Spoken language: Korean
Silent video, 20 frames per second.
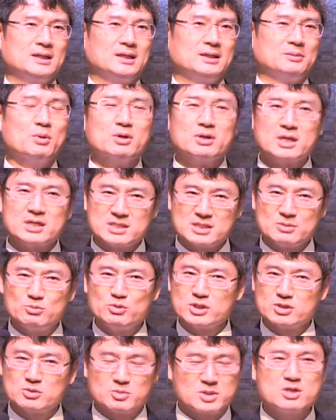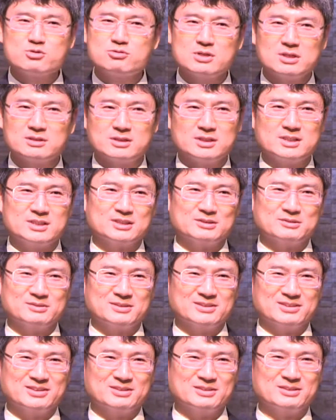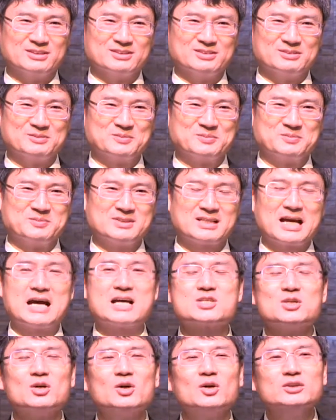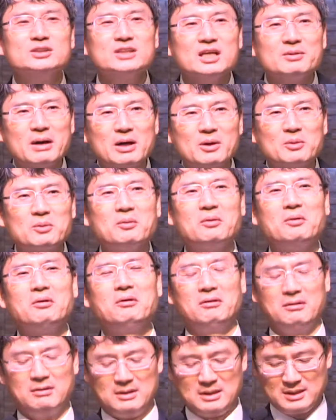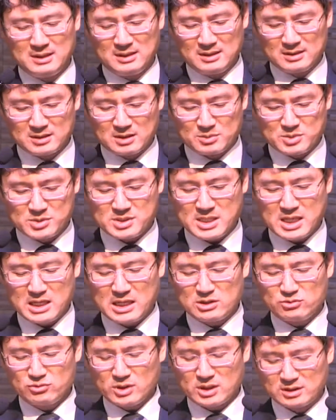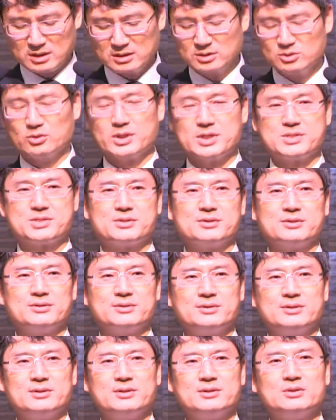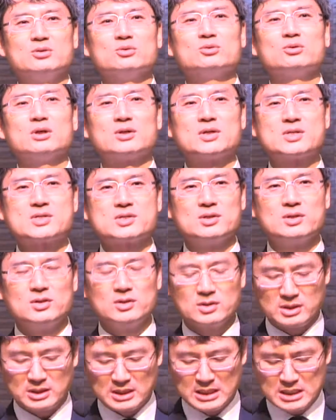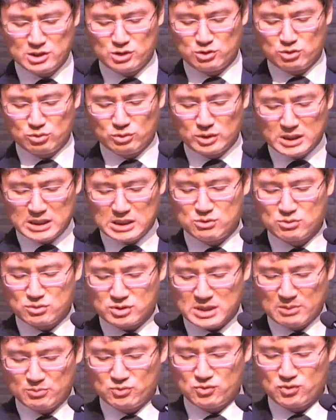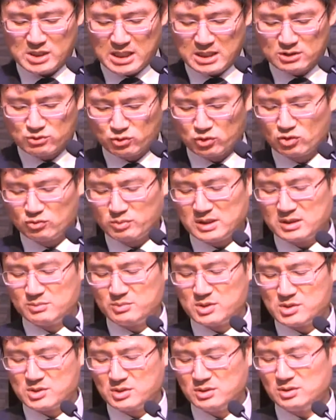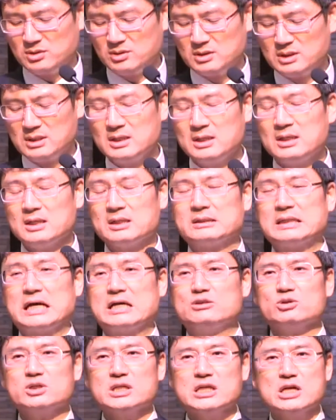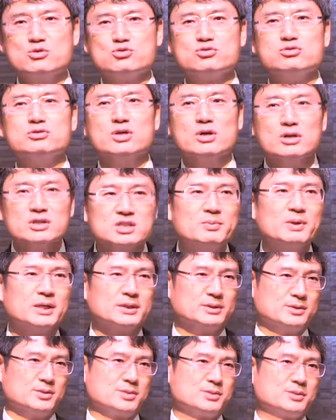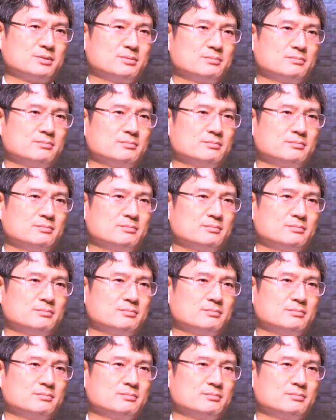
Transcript: 뭔가 이분이 좀 실수한 거예요 지금. 가서 은혜 받고 그러면서 새 가족이 등록을 했어요. 등록하고 나서 1주, 2주, 3주, 4주 교육받으면서 나중에 예수를 영접하게 되었어요.